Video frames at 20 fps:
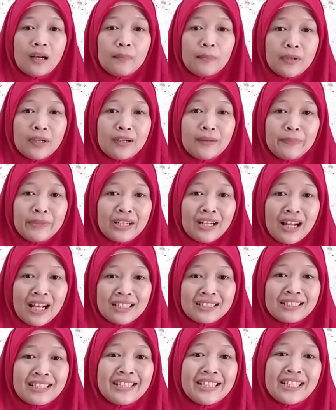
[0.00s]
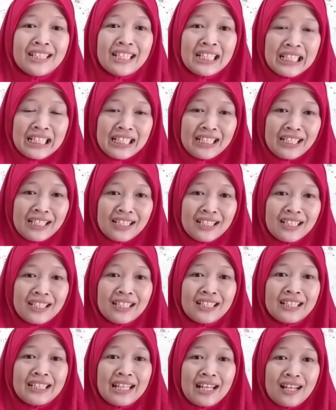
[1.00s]
memilah sendiri
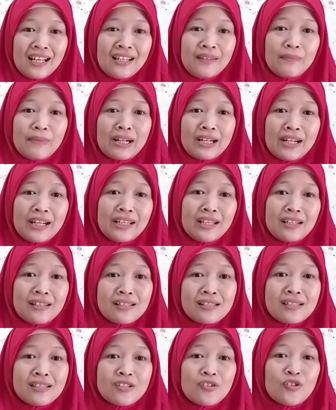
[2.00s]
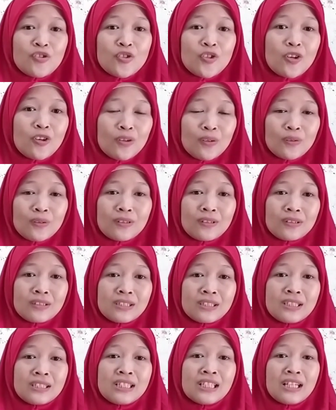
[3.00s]
ya mana yang cocok
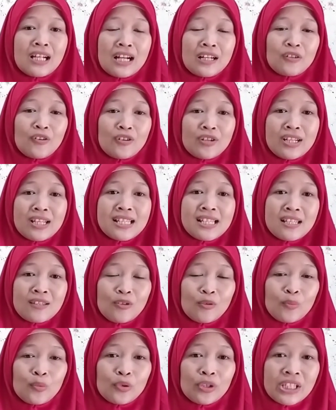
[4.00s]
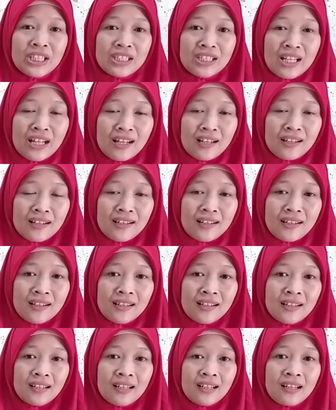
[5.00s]
dengan kondisi tubuh kita
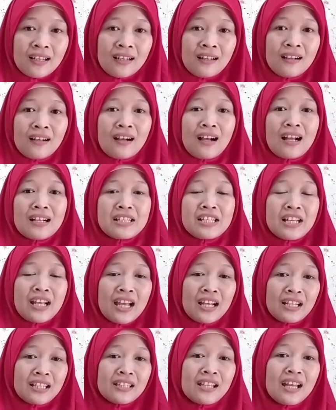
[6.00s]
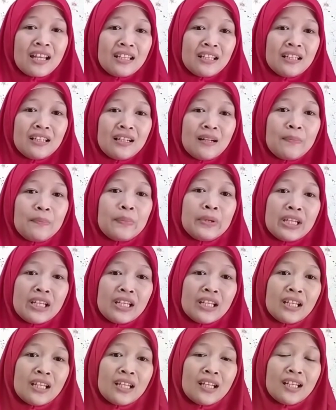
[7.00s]
jika kita ingin lebih
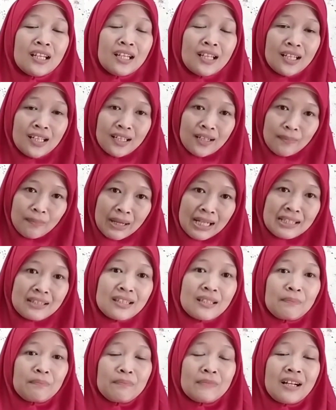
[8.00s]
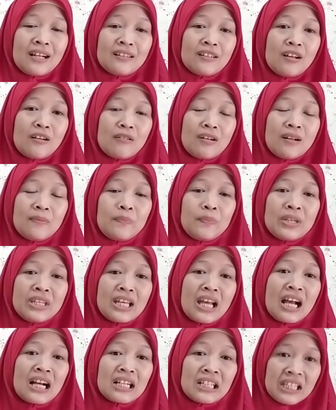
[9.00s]
mantap atau lebih
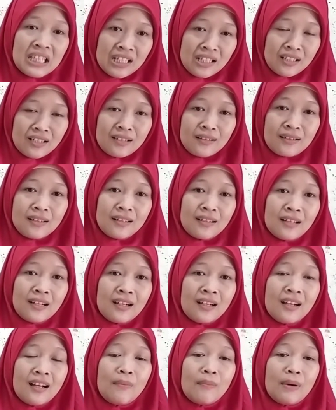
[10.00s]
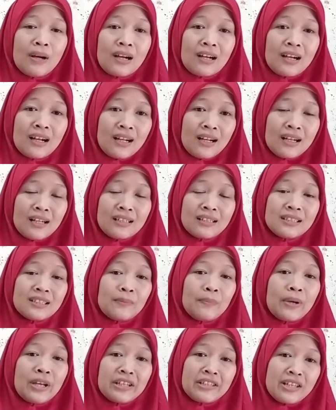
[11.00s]
yakin maka
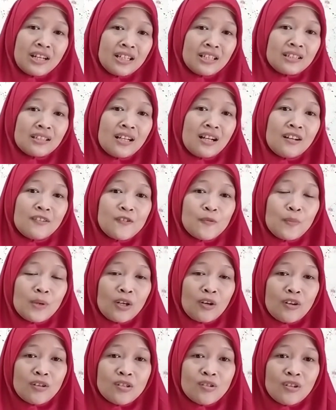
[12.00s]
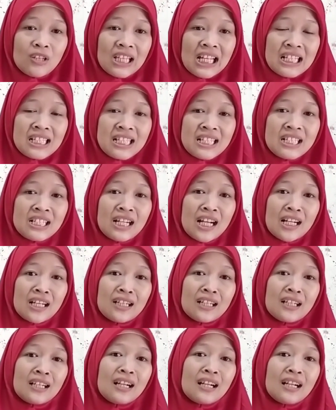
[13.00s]
sebaiknya kita harus berkonsultasi dengan